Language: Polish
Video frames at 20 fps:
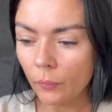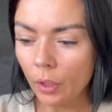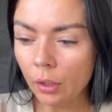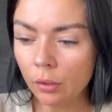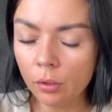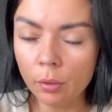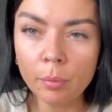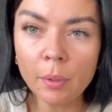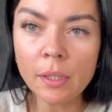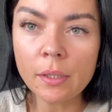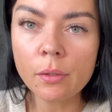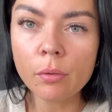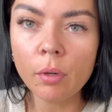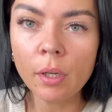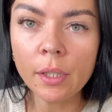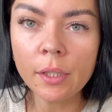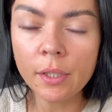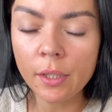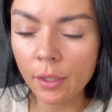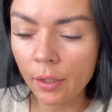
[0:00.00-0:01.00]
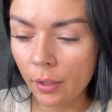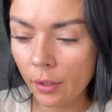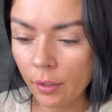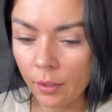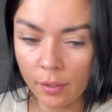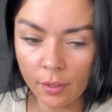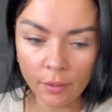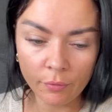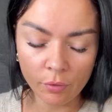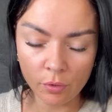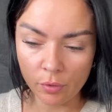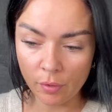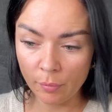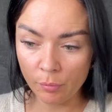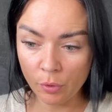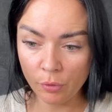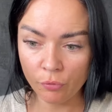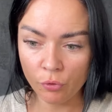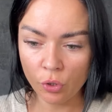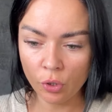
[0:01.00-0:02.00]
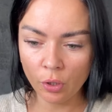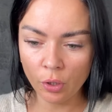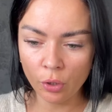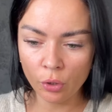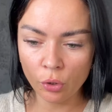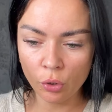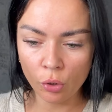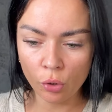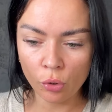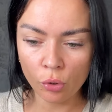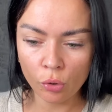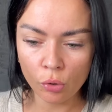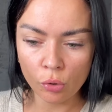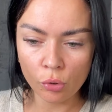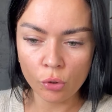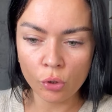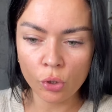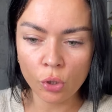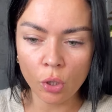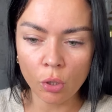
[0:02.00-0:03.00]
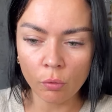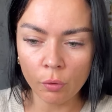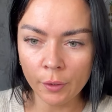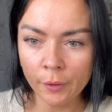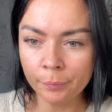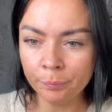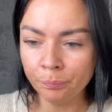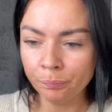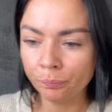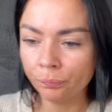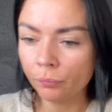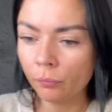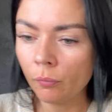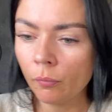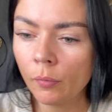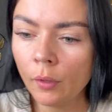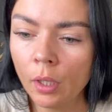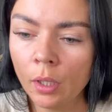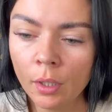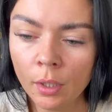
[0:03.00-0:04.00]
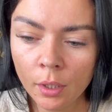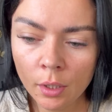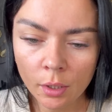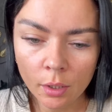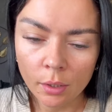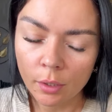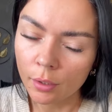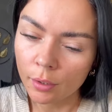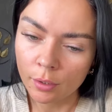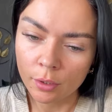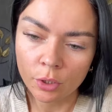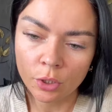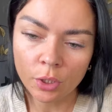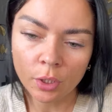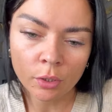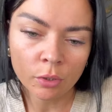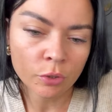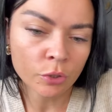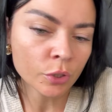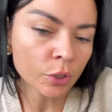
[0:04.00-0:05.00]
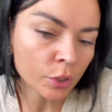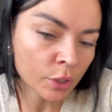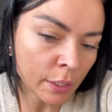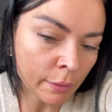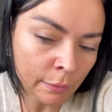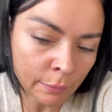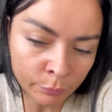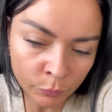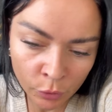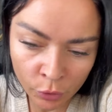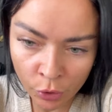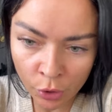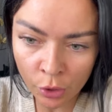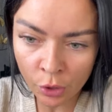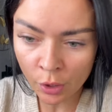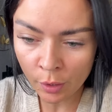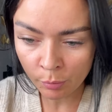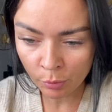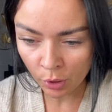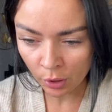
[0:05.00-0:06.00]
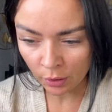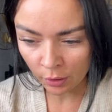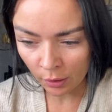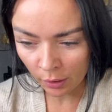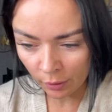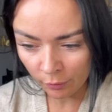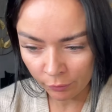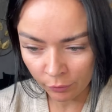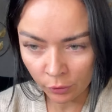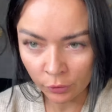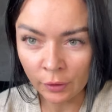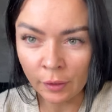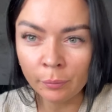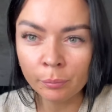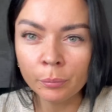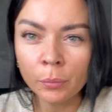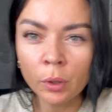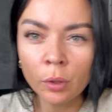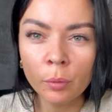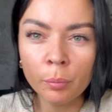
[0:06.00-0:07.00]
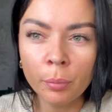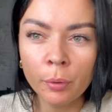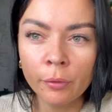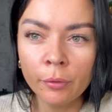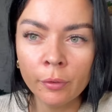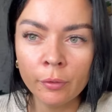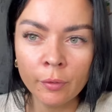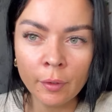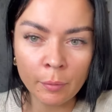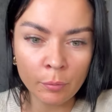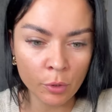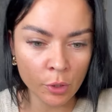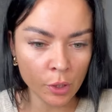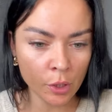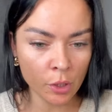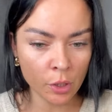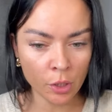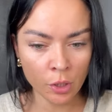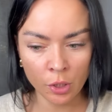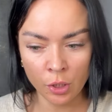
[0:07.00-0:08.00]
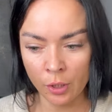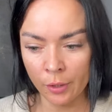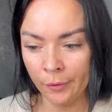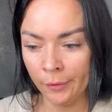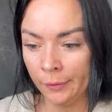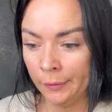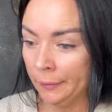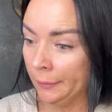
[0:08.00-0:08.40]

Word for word: Dobra, słuchajcie, e, zawiozłam dziewczyny do szkoły. E, się rozsiedziałam troszeczkę przed telefonem, bo powiem Wam szczerze, że